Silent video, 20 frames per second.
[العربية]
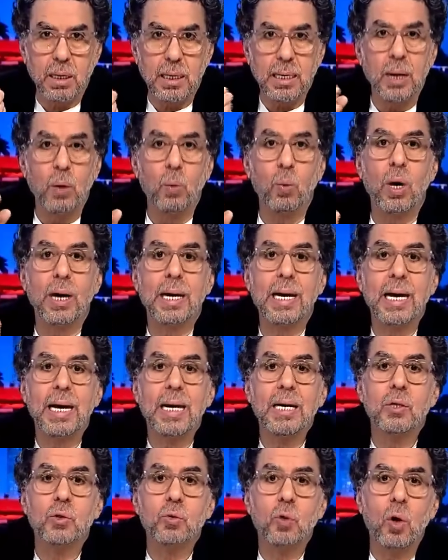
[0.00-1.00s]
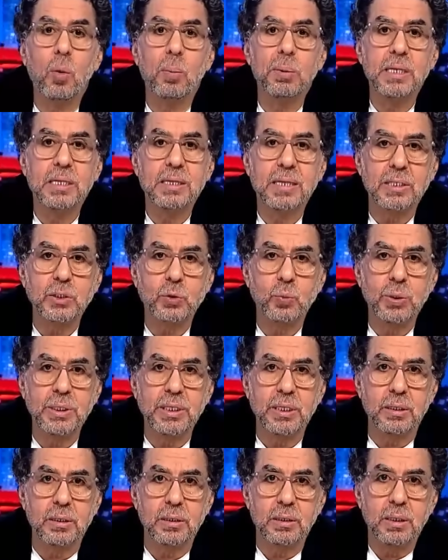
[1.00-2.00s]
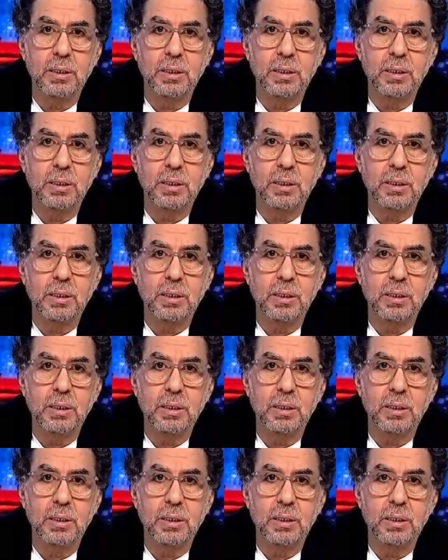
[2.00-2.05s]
لو وجهت تهمه التزوير